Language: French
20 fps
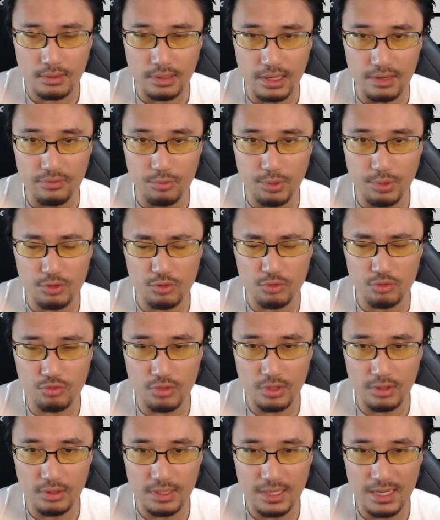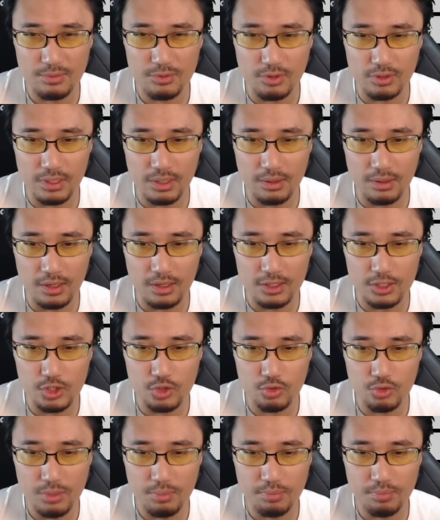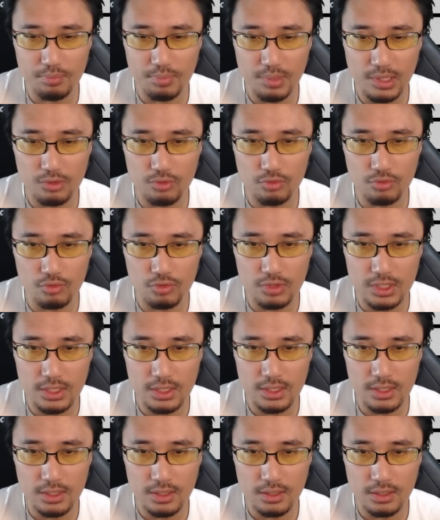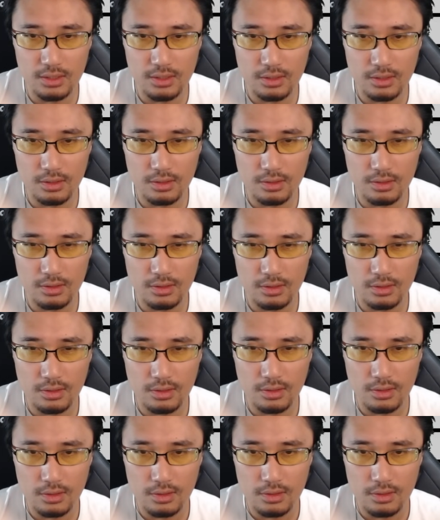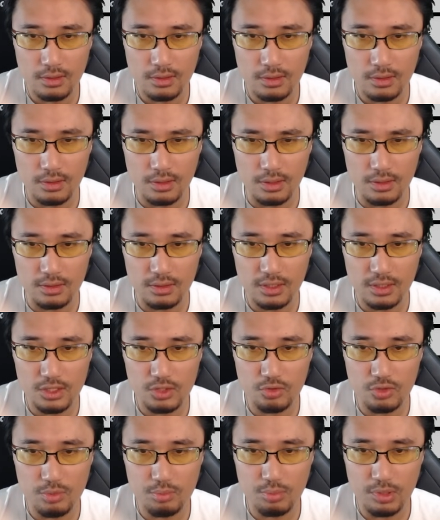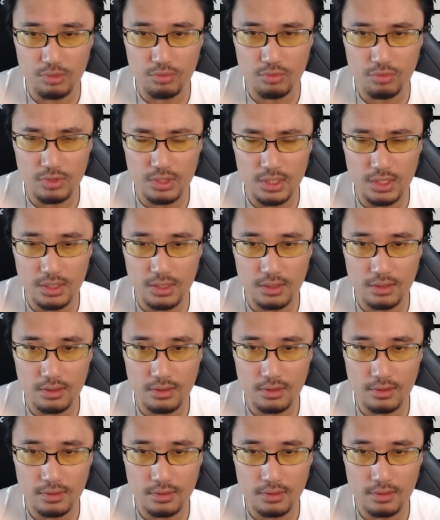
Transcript: Ouais, faut pas que tu le tues là. Là, parce qu'on a un joli plateau de qui, Un très joli plateau de qui.